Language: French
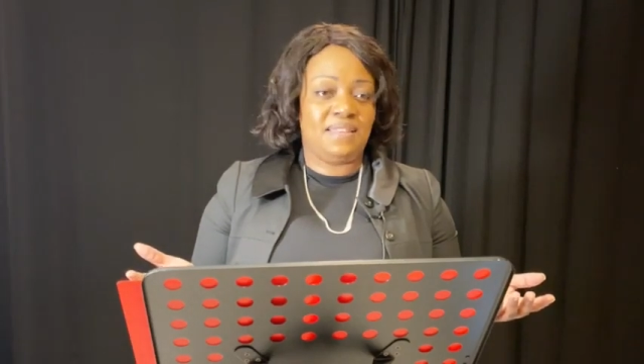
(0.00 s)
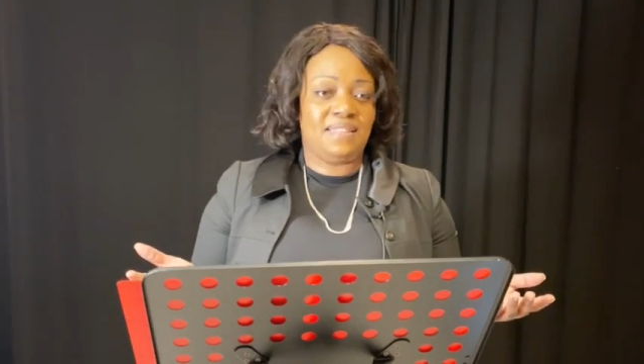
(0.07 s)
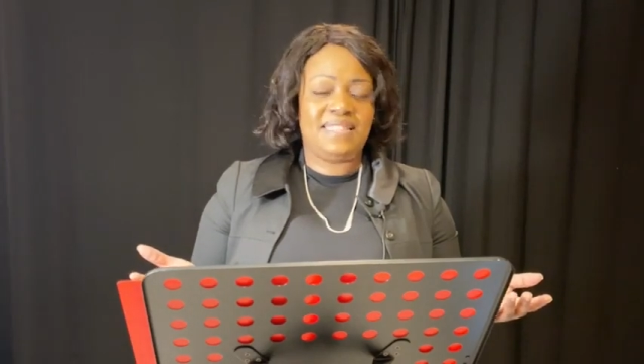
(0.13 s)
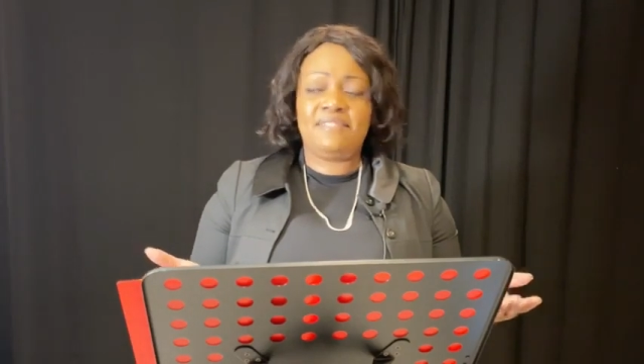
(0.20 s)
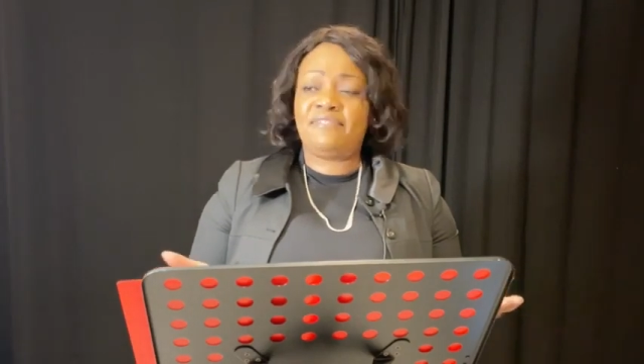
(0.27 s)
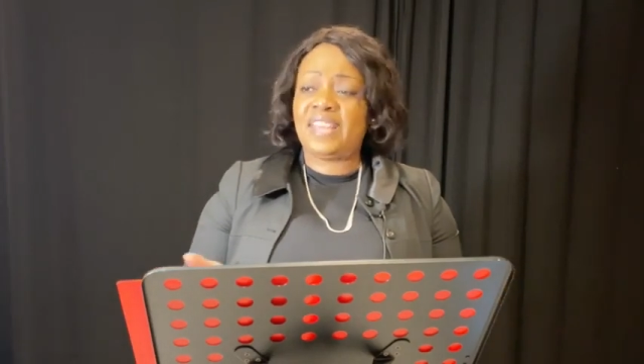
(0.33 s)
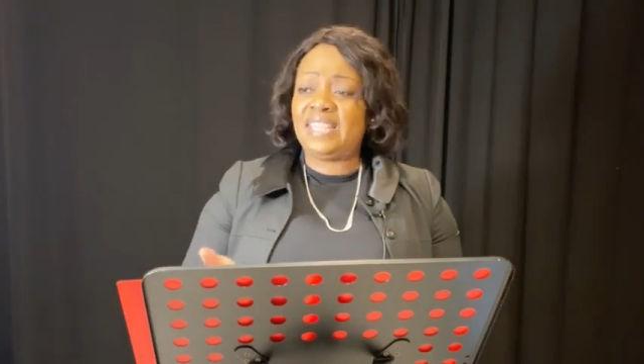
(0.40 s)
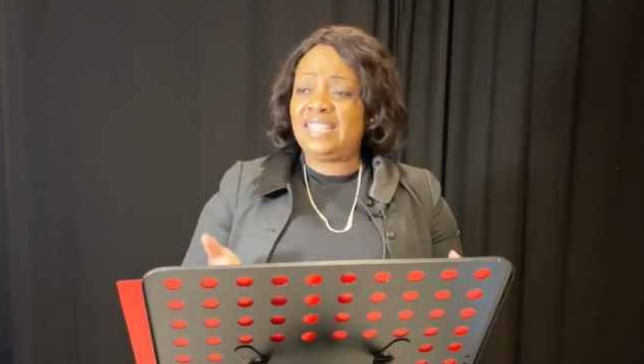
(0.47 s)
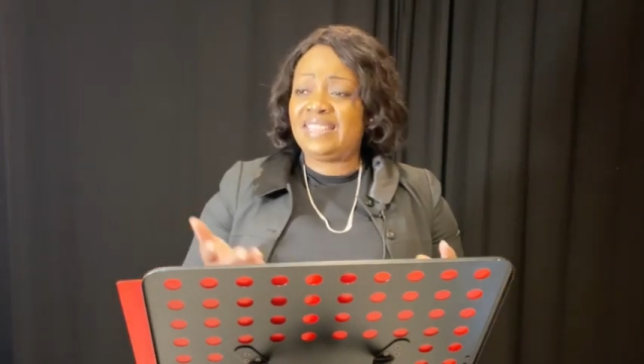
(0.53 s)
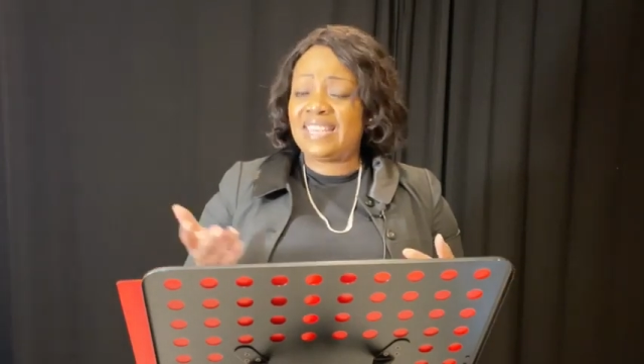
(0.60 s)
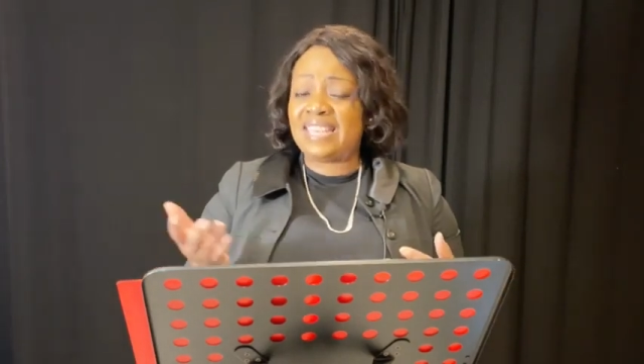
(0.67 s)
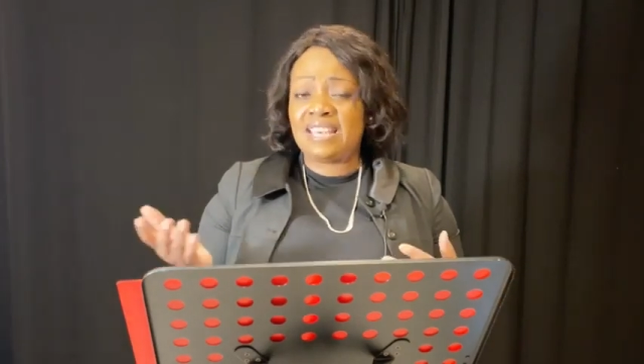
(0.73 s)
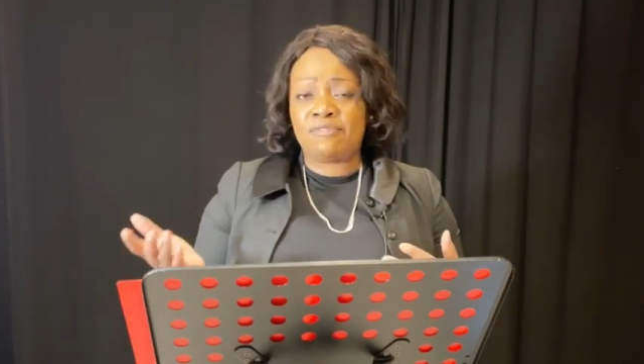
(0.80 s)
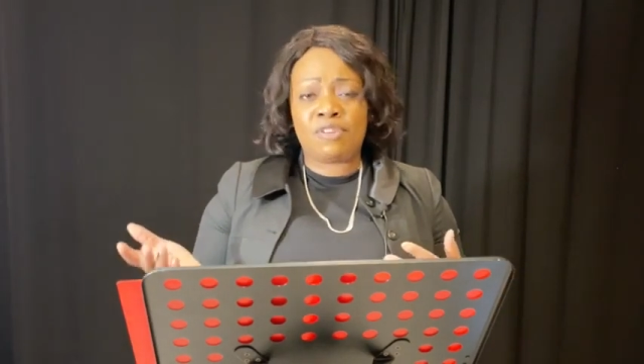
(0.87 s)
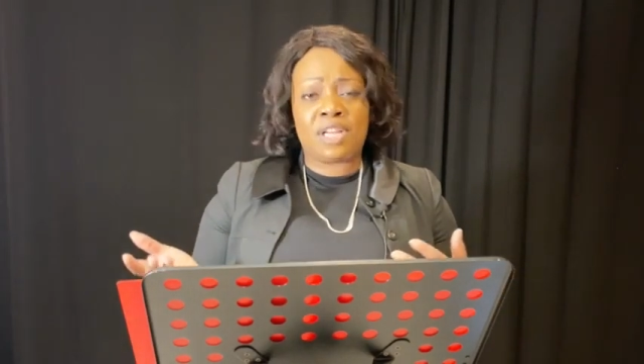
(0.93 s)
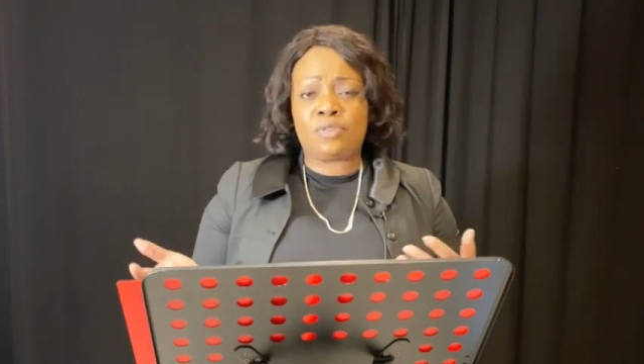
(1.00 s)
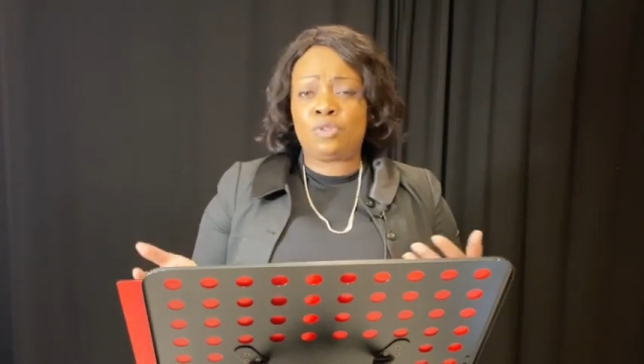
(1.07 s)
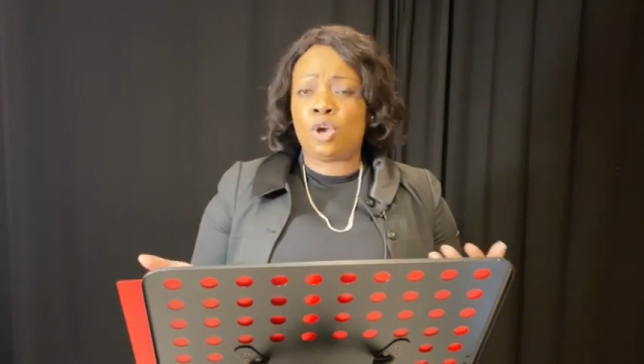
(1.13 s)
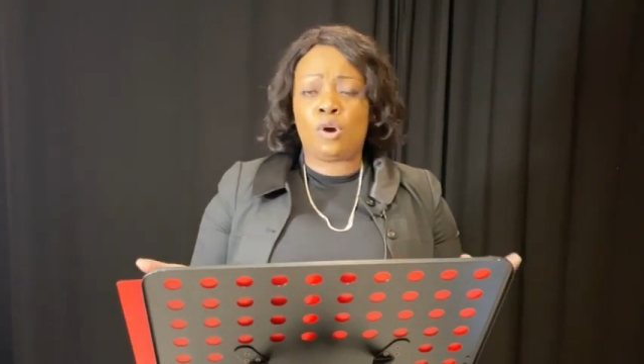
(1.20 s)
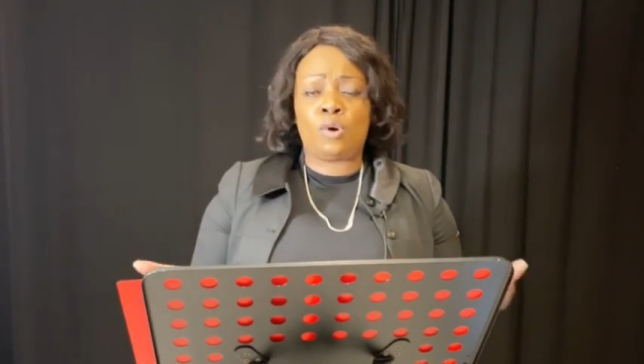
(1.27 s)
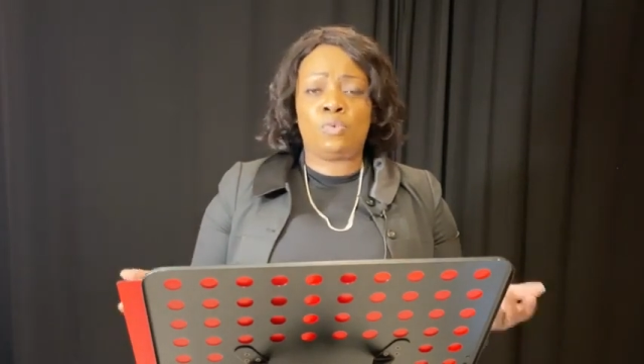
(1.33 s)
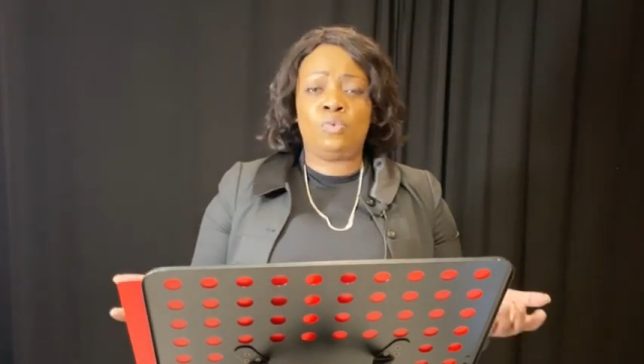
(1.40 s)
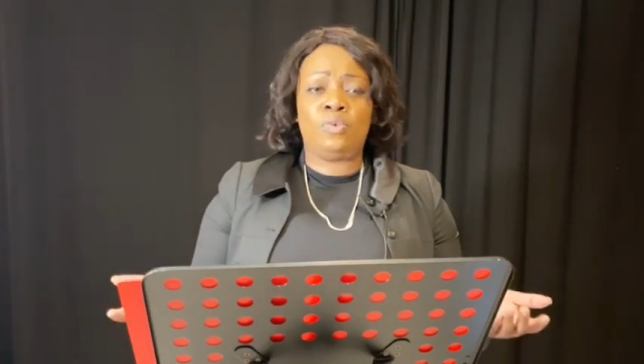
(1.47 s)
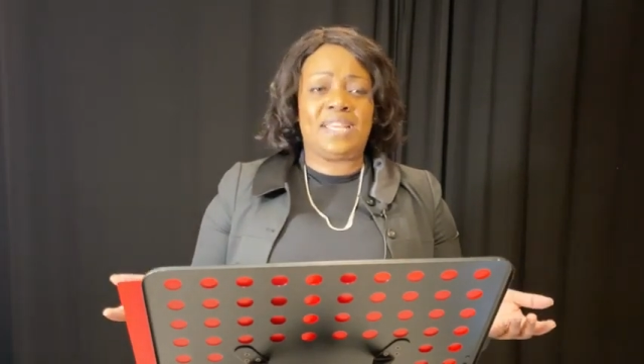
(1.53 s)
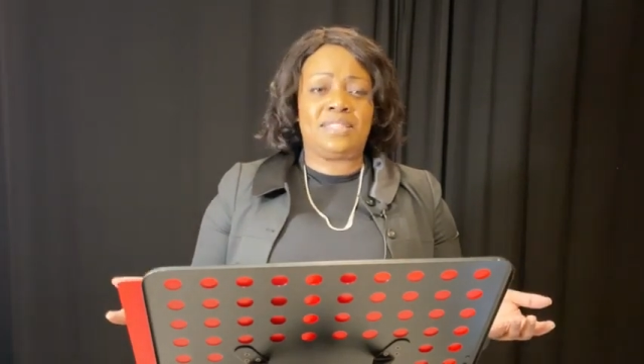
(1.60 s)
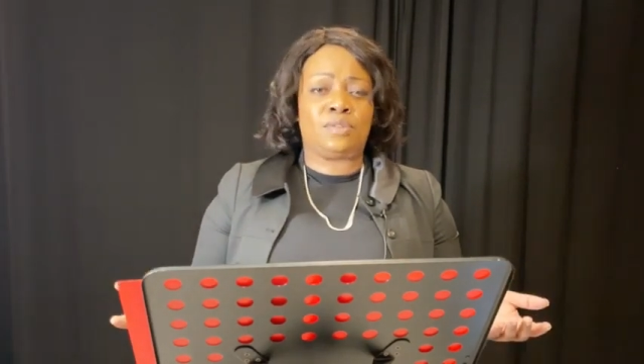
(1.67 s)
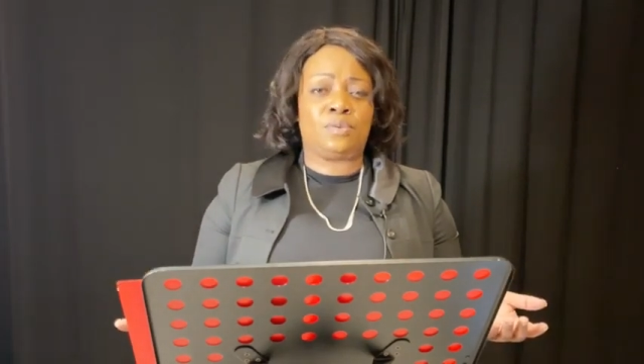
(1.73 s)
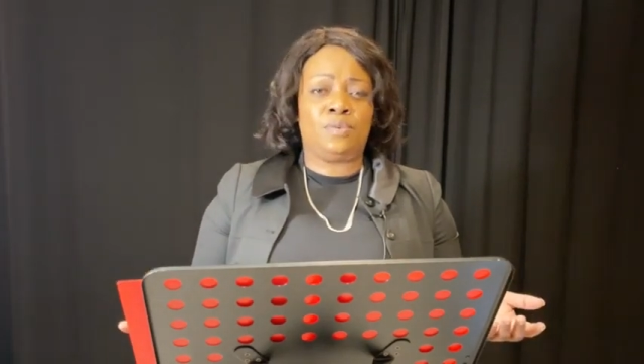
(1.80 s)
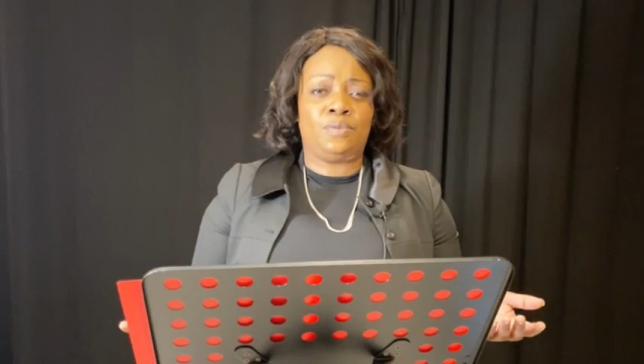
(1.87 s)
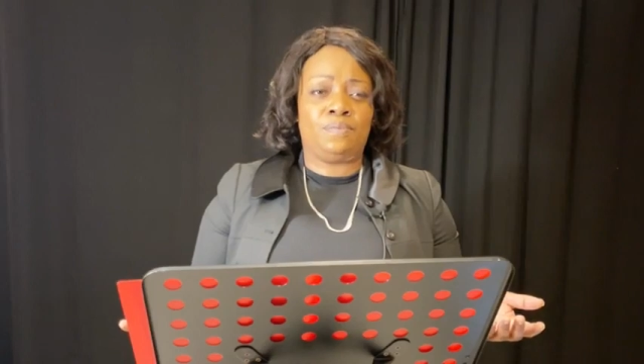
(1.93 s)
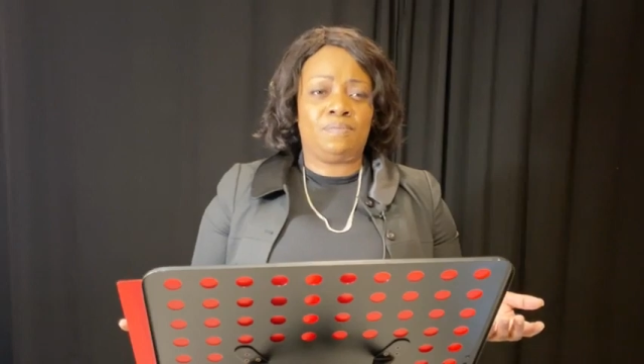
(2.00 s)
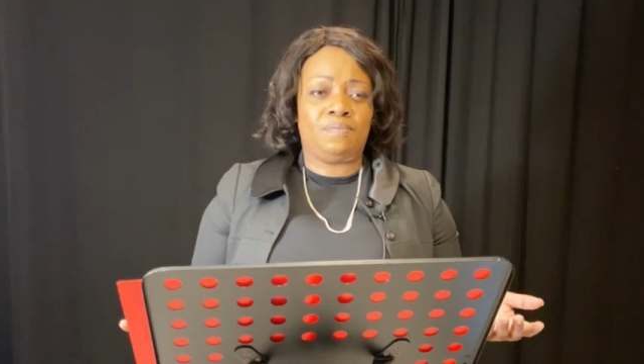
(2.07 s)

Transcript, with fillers: C'est vanité d'avoir tort ou raison